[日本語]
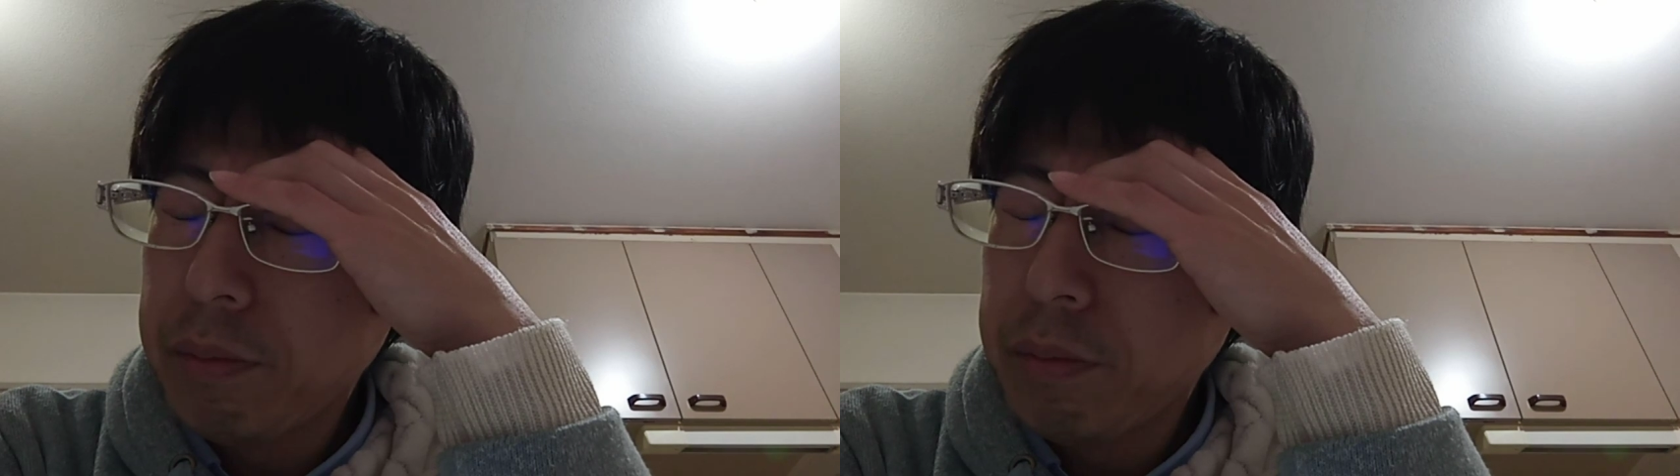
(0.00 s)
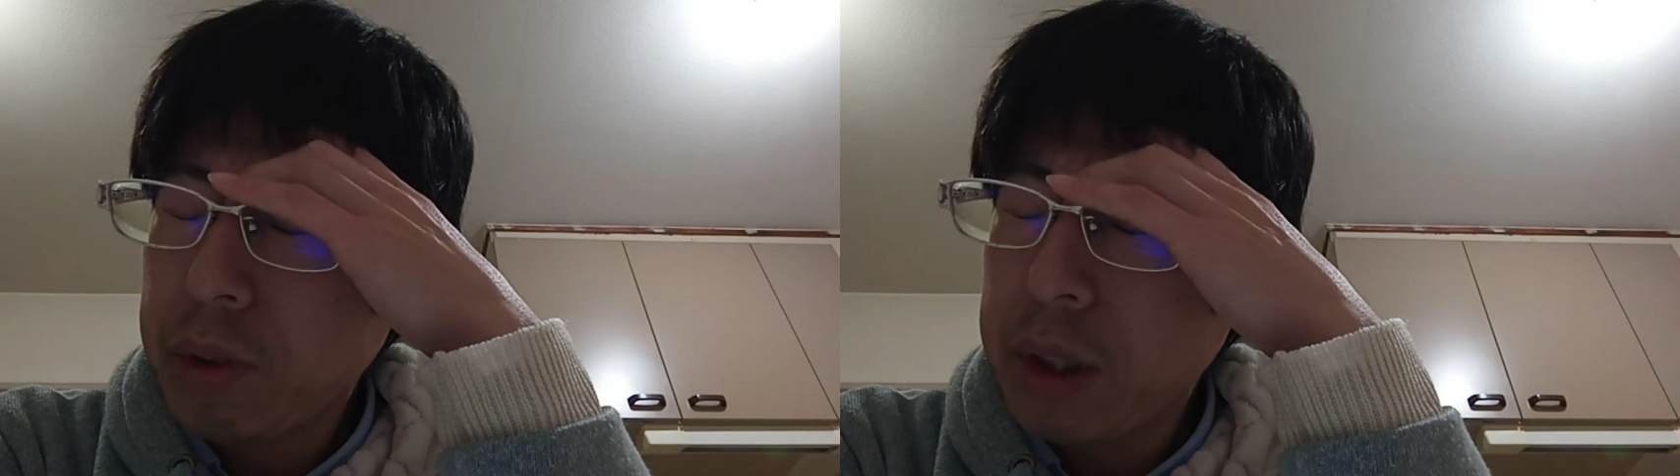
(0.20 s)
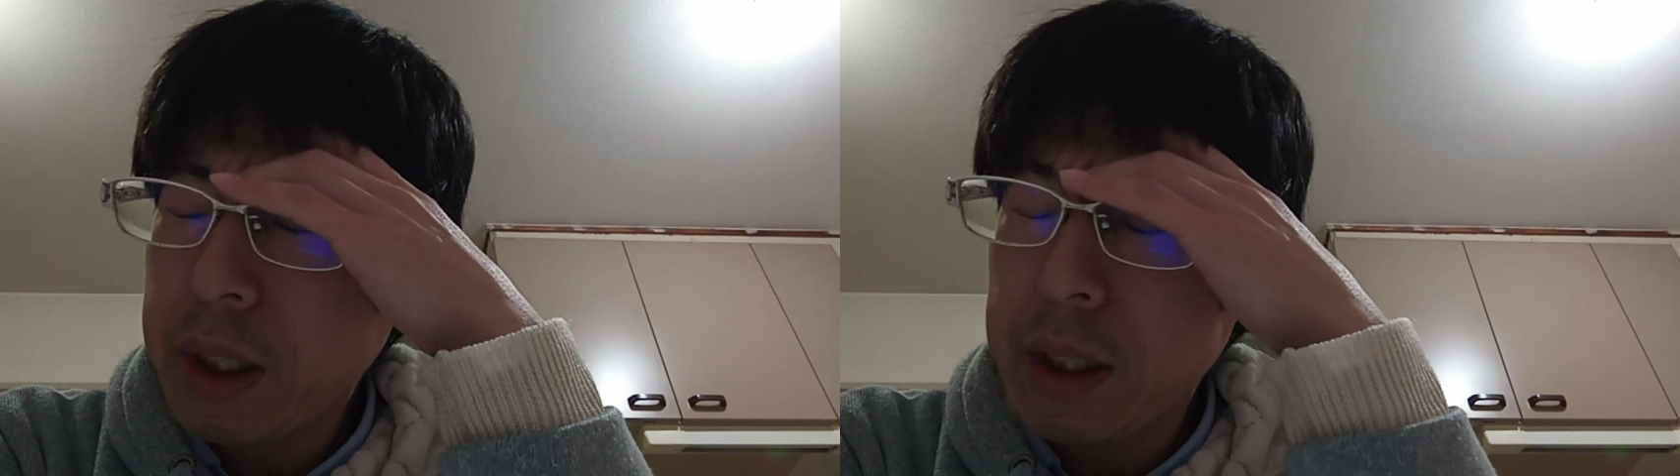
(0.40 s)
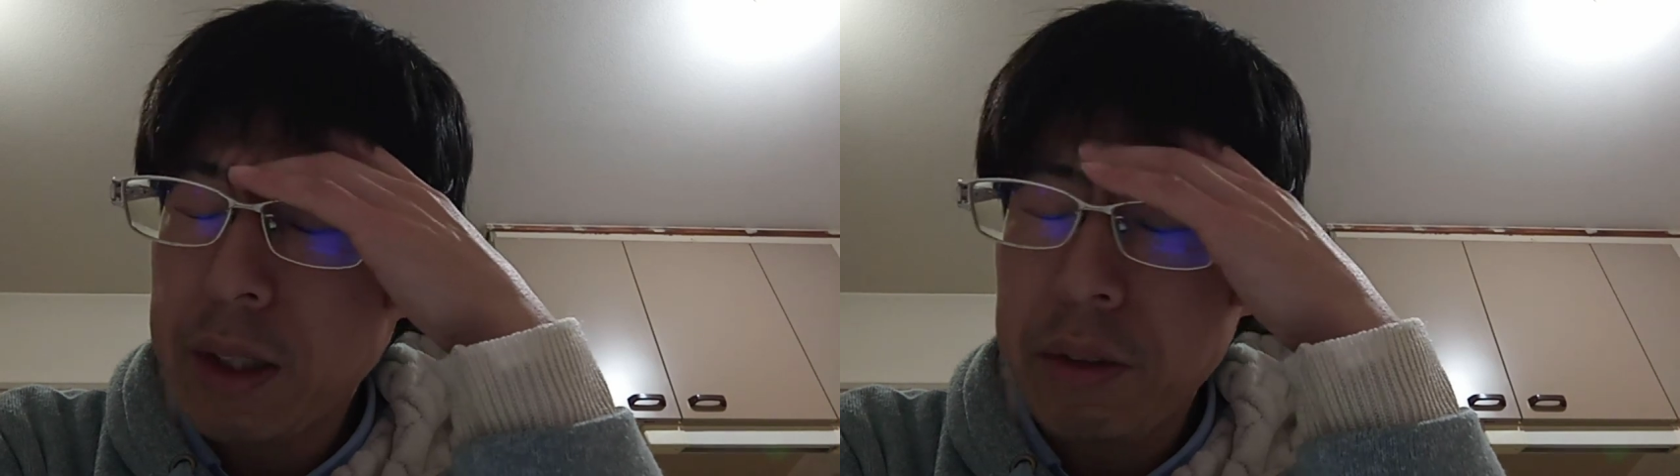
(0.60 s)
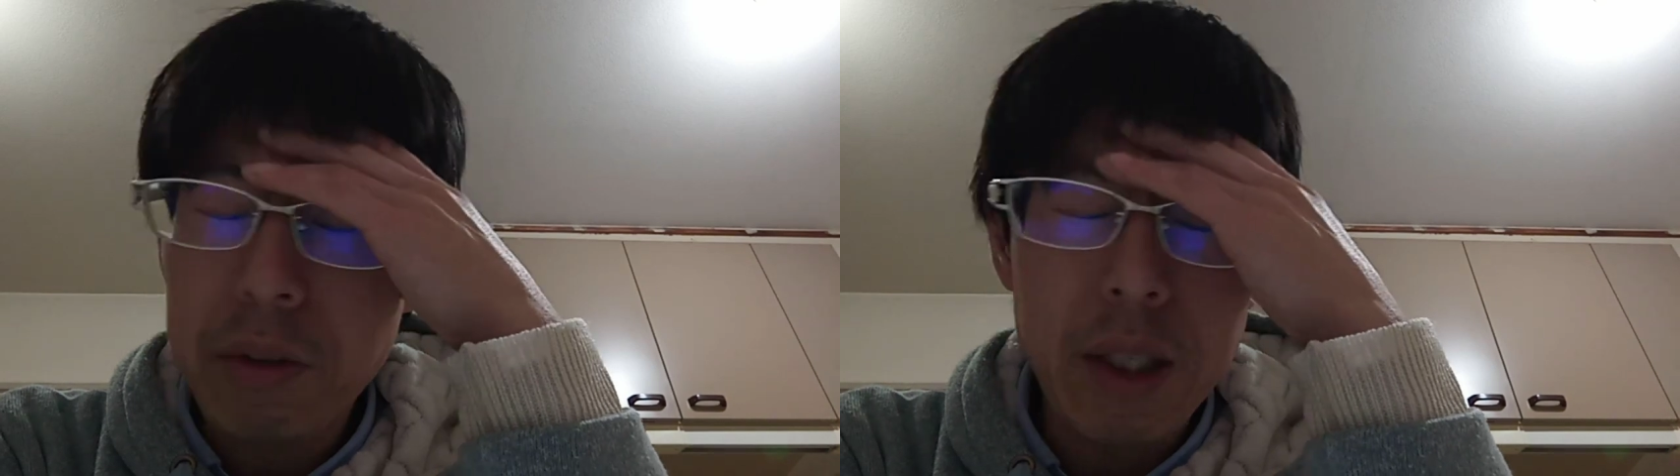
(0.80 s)
もしかした
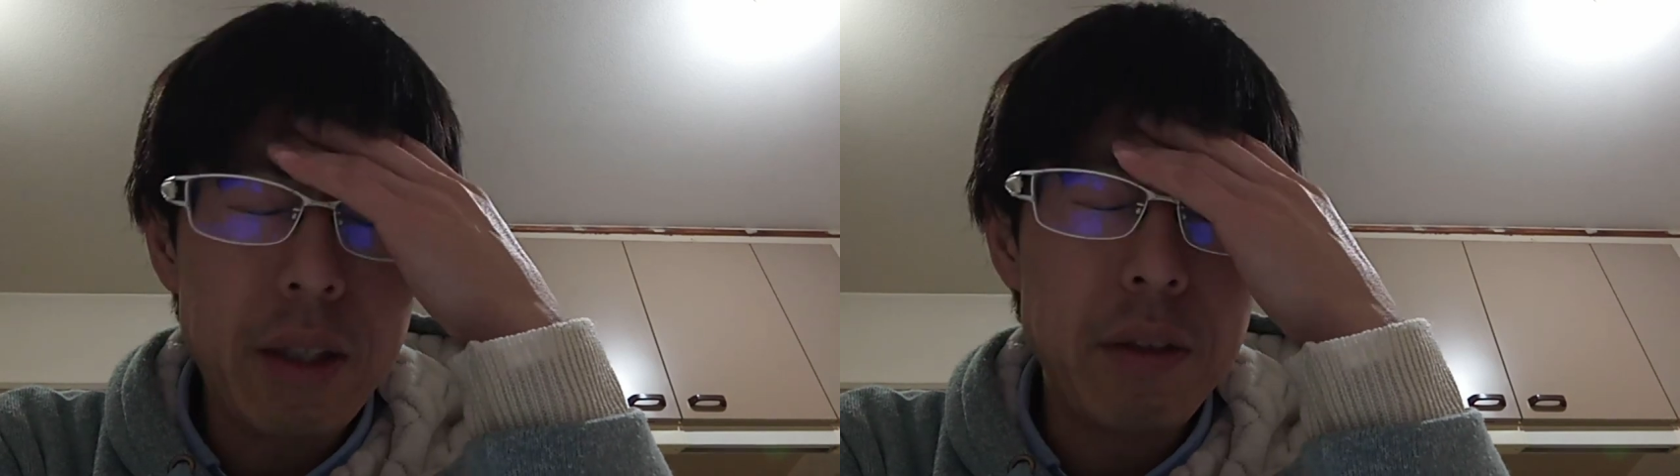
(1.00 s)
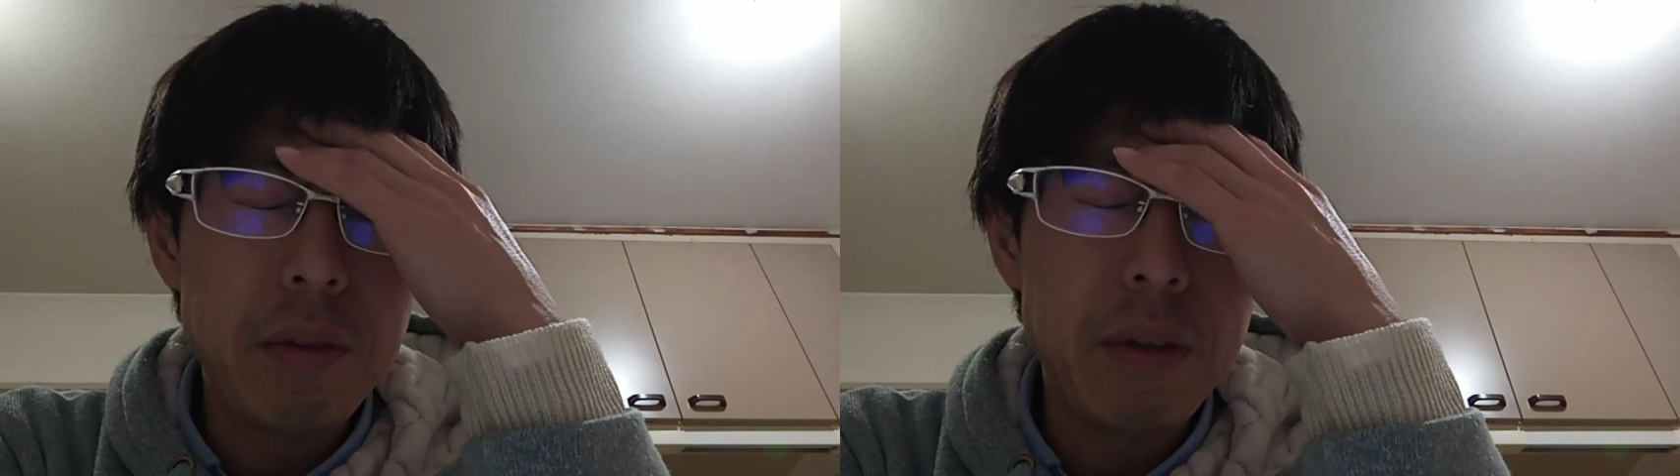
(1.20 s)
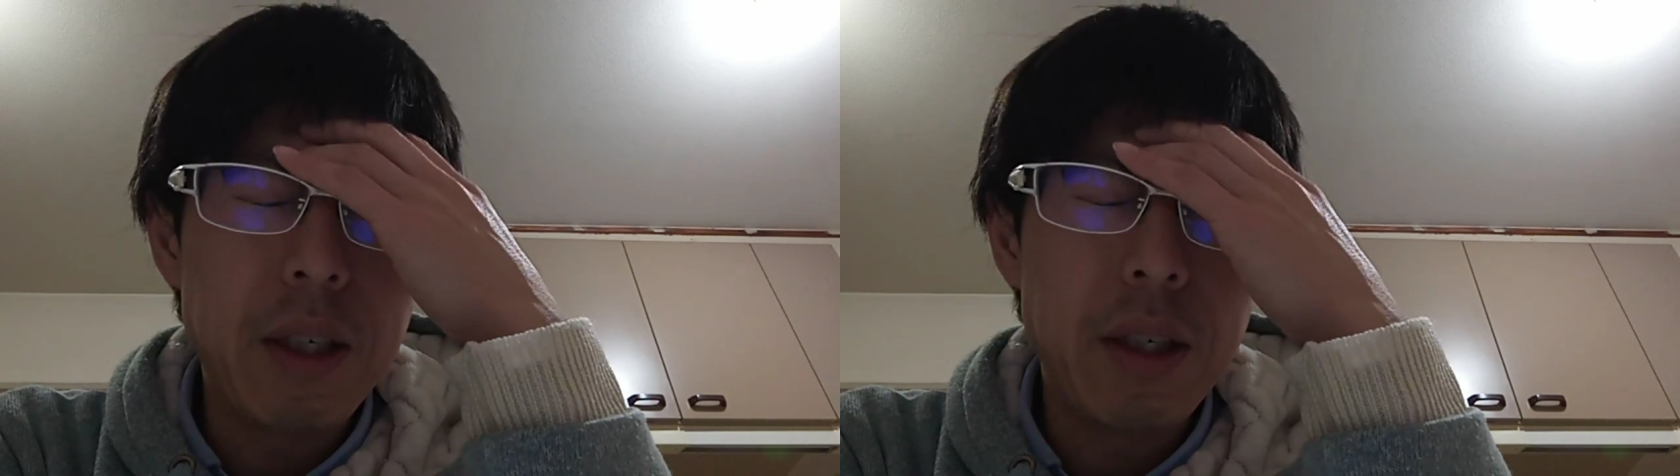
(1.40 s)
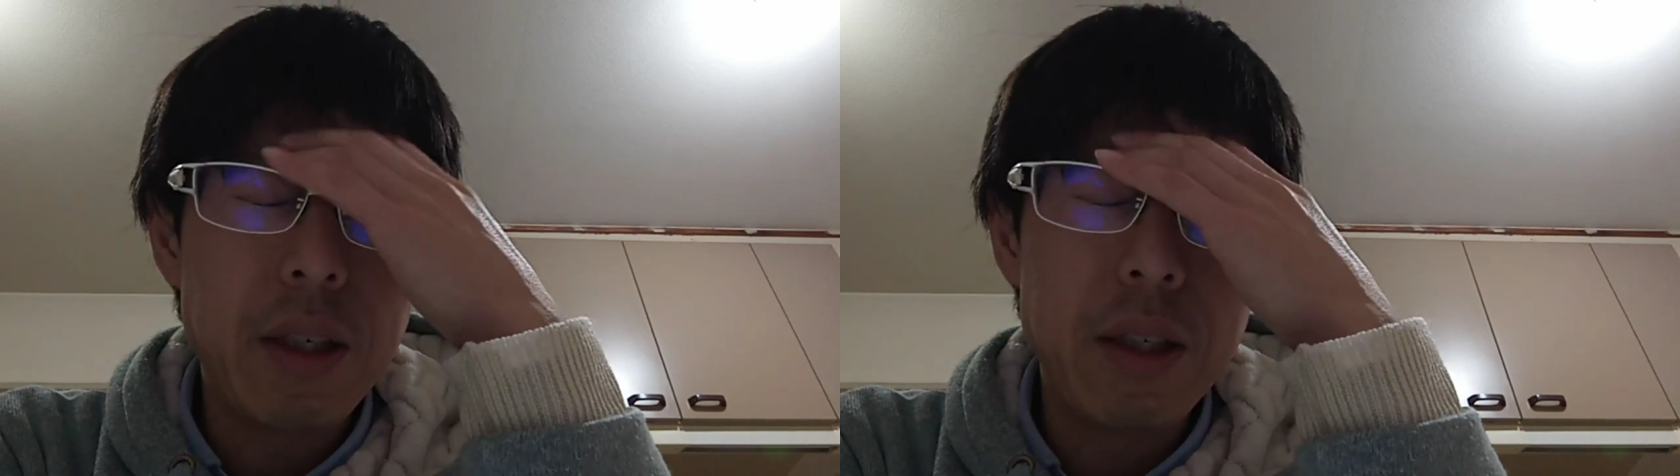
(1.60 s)
ら能登半島で、